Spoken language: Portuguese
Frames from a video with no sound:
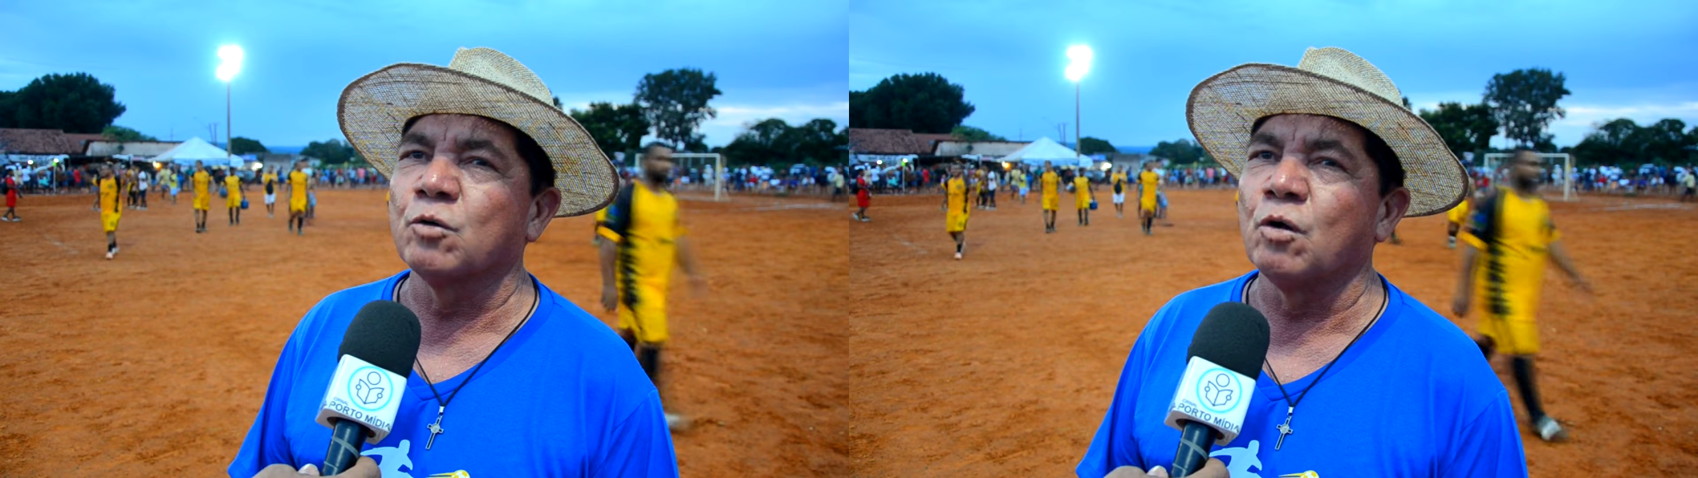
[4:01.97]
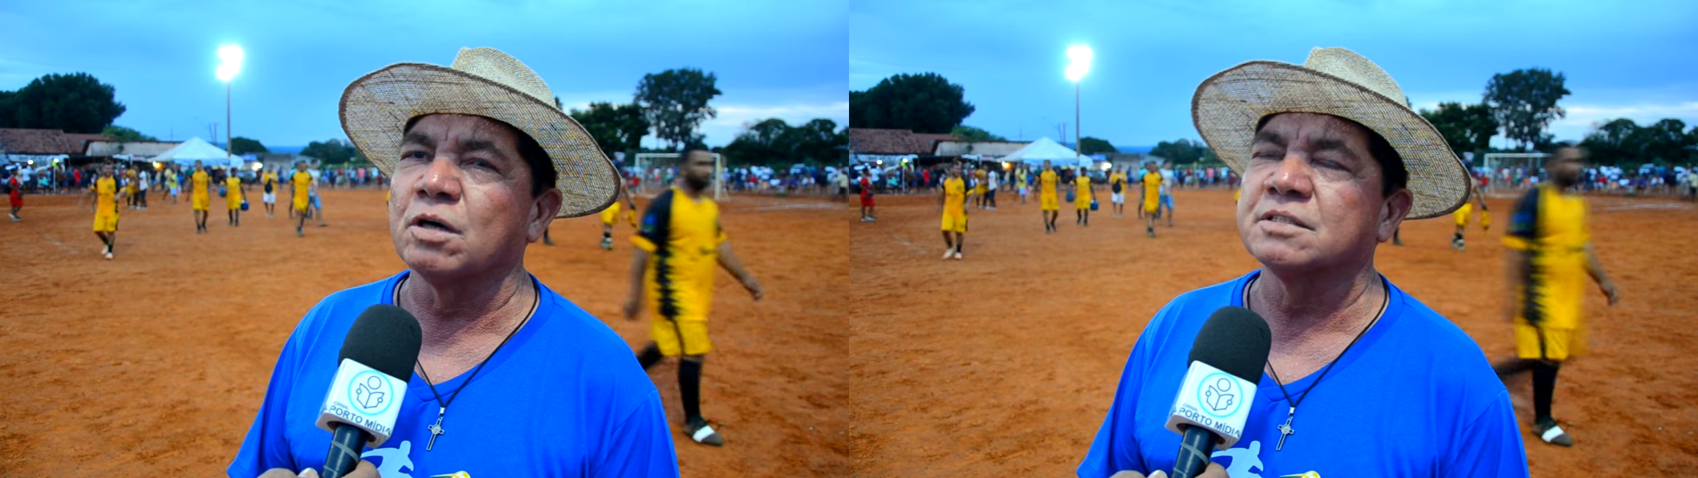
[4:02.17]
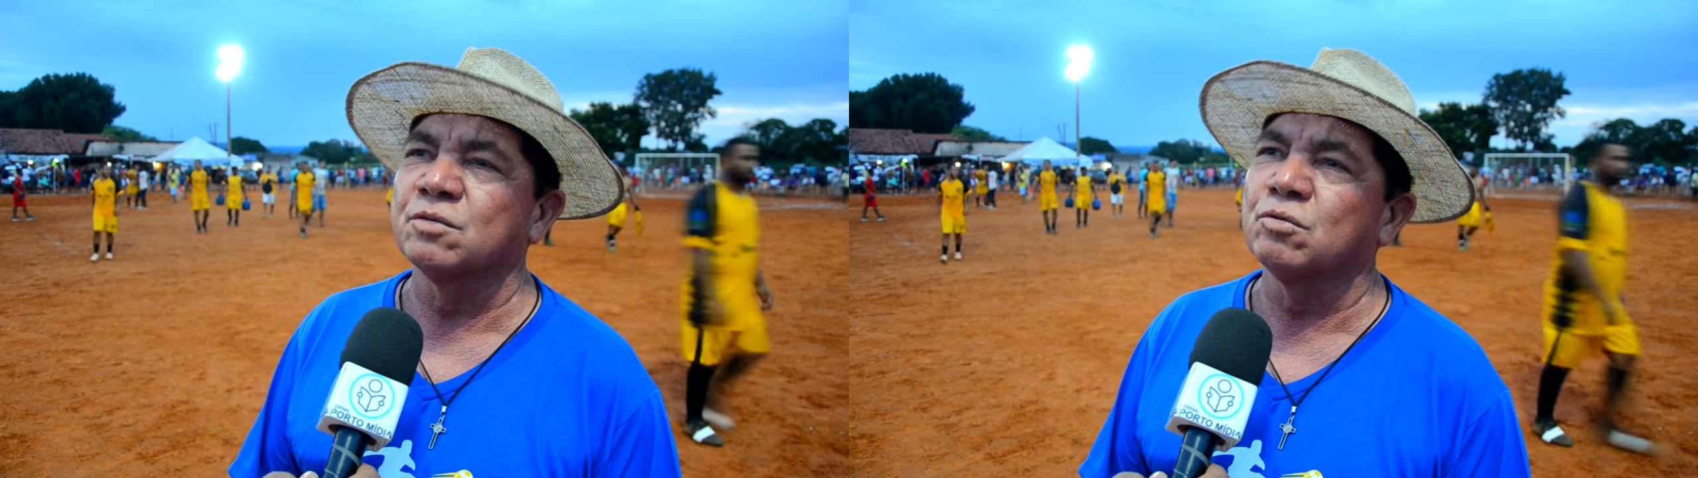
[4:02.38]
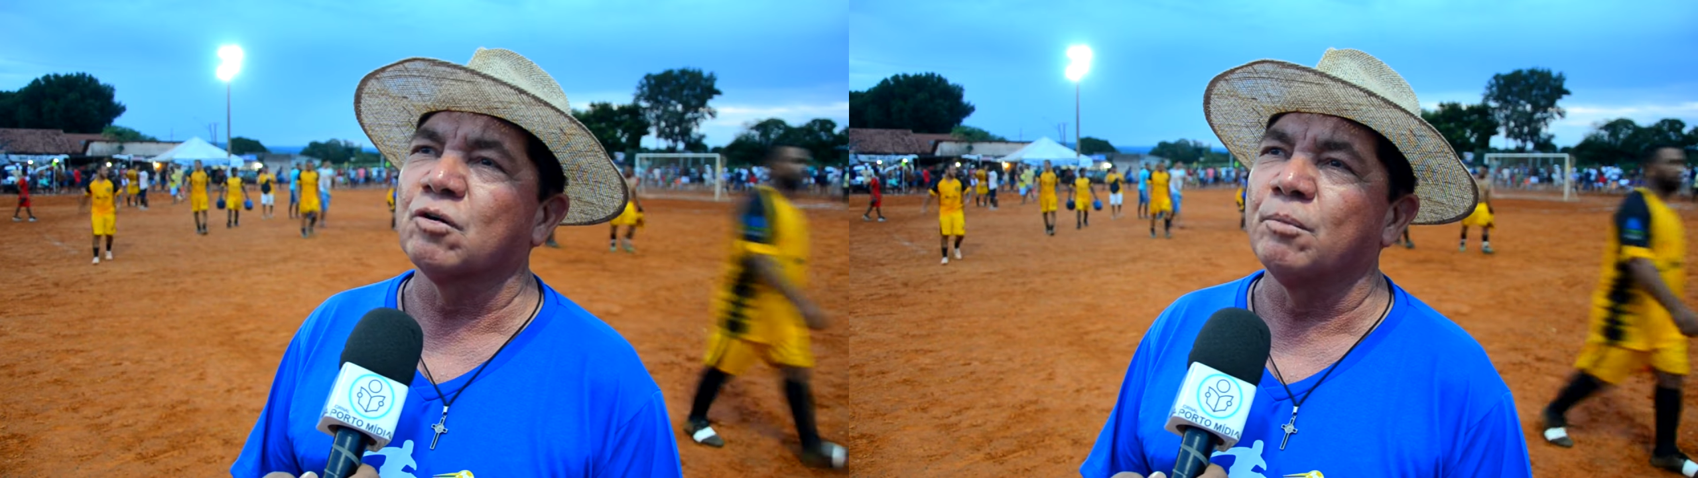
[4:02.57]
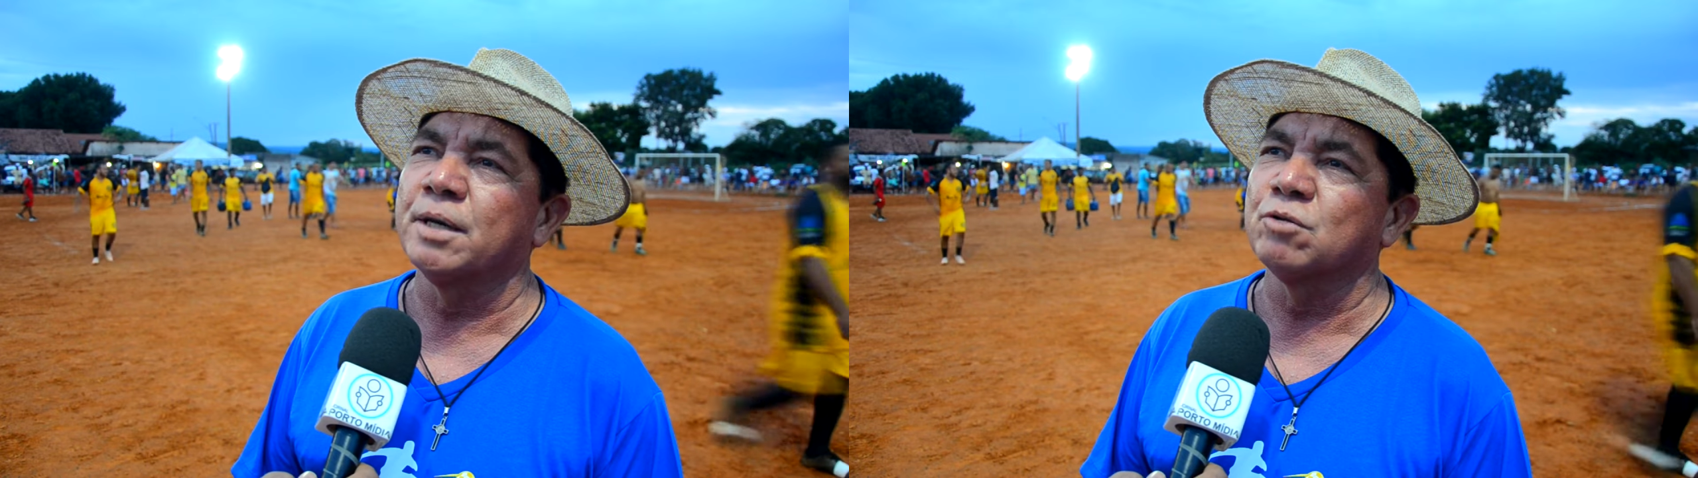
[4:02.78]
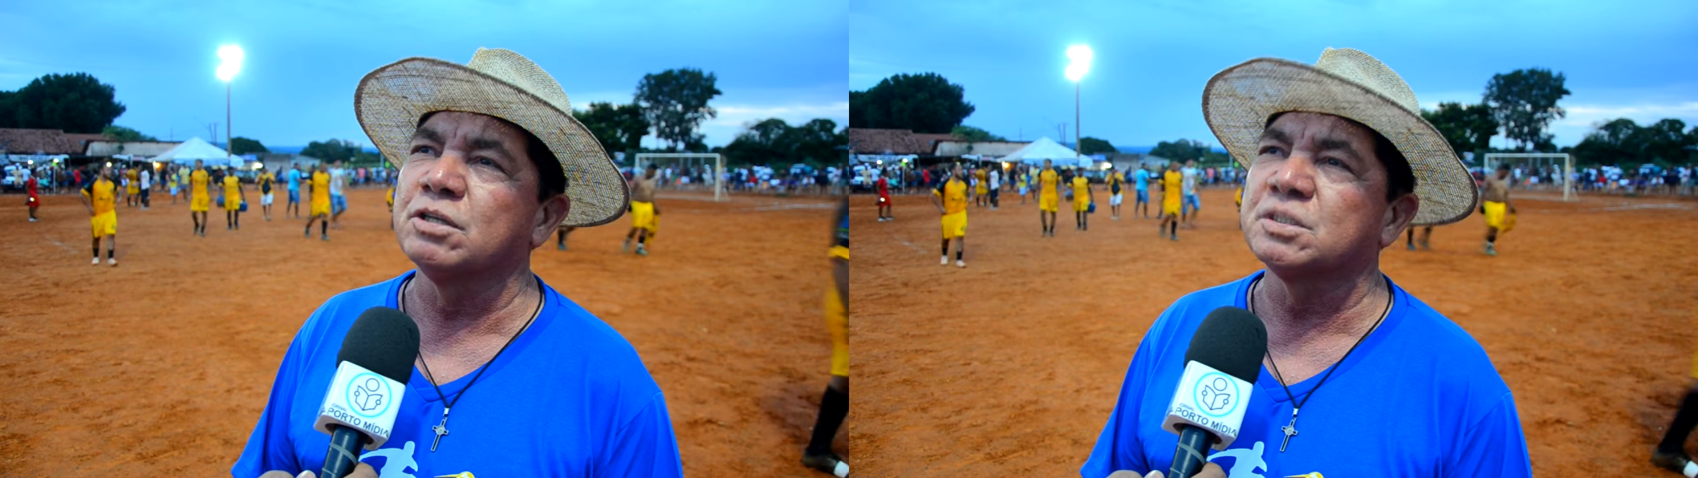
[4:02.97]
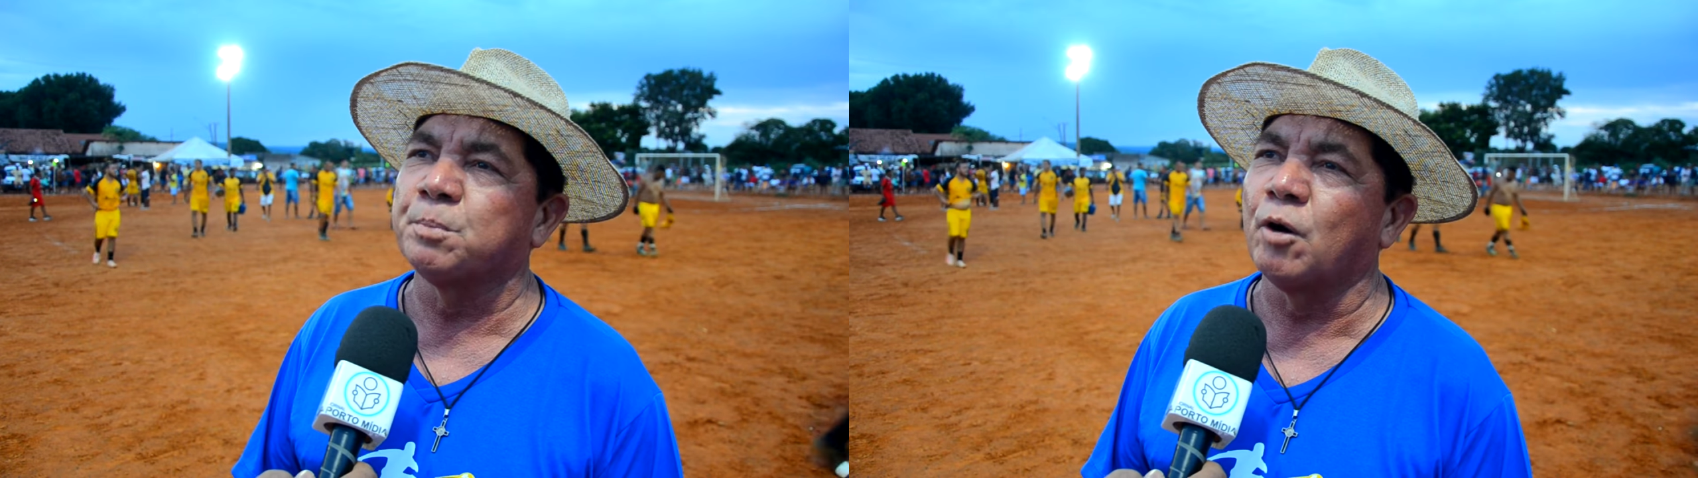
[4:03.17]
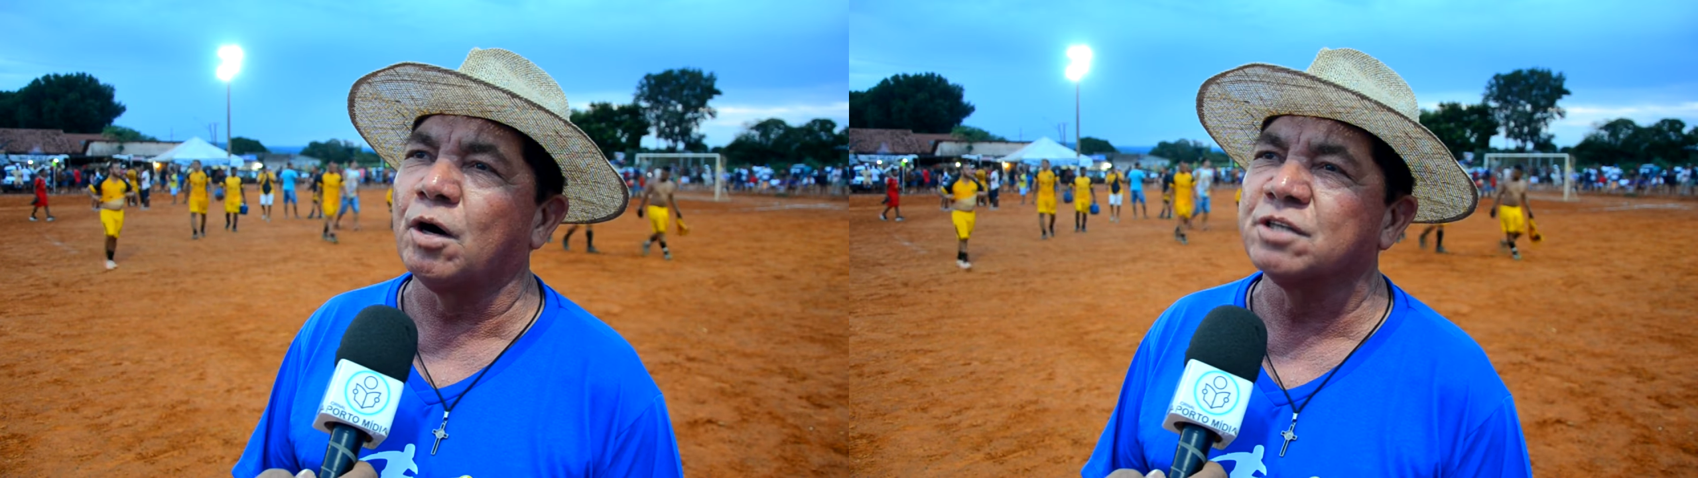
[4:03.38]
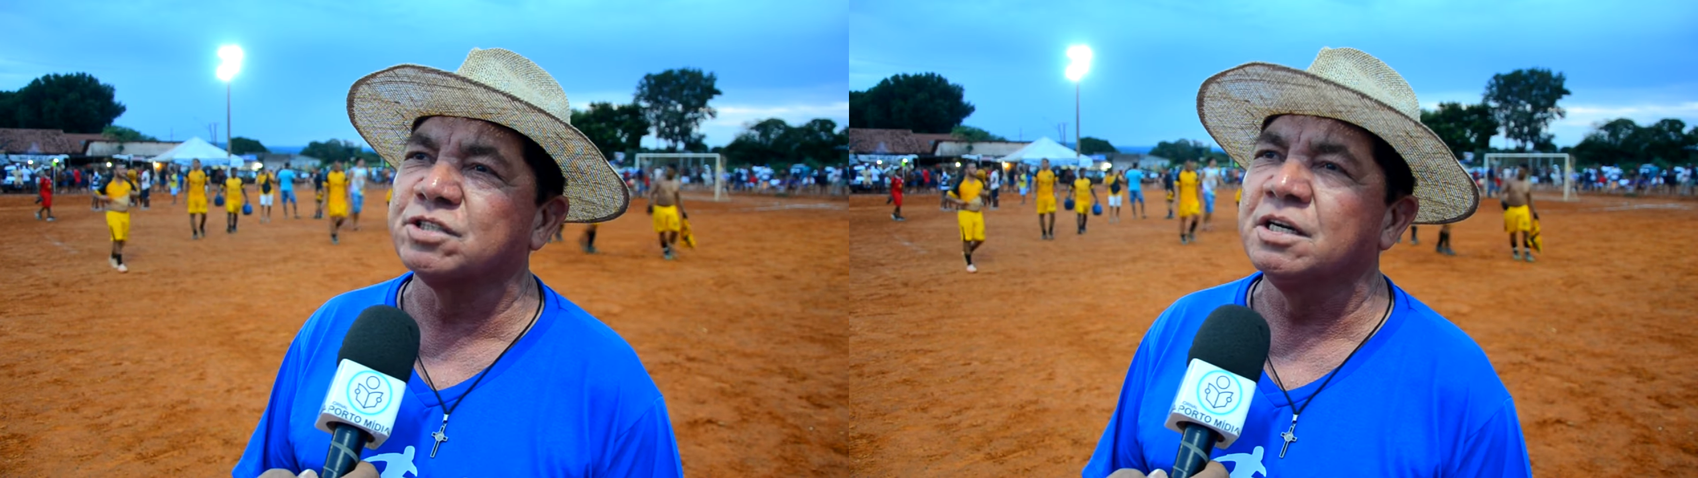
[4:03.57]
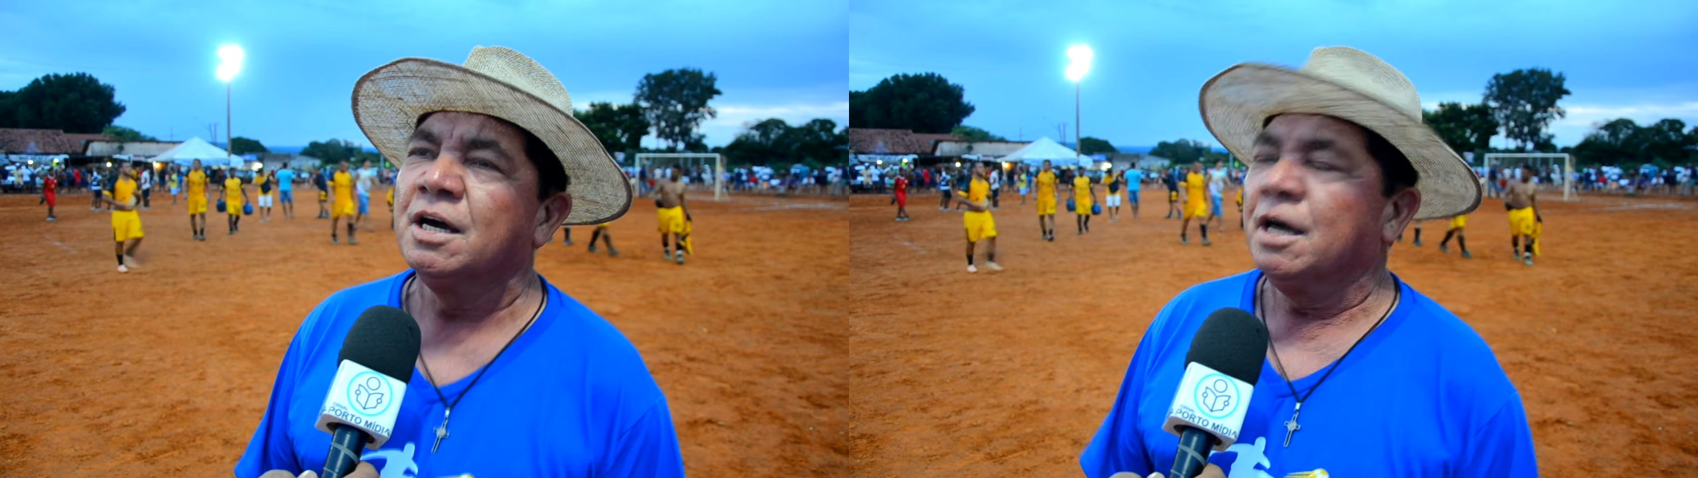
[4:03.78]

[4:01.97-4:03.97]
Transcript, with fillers: gosta do comando esporte